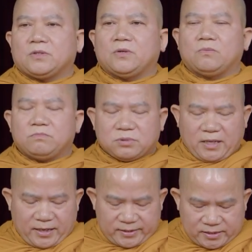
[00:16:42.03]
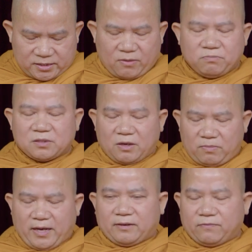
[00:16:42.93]
Chúng ta sẽ sống
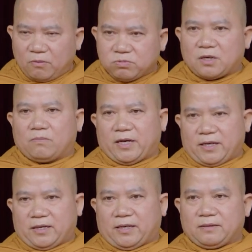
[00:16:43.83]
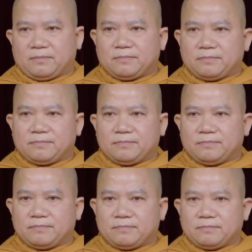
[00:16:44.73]
trong hạnh phúc Trong an lạc
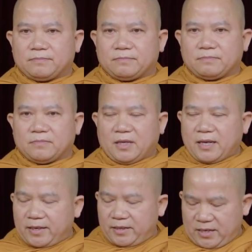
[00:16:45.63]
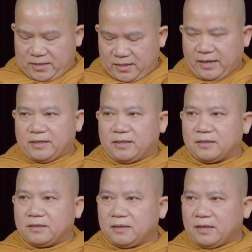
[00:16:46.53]
Ngay đời này
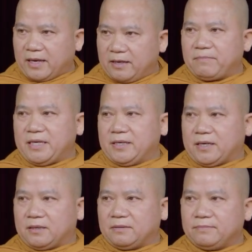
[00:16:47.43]
nè Ngay bây giờ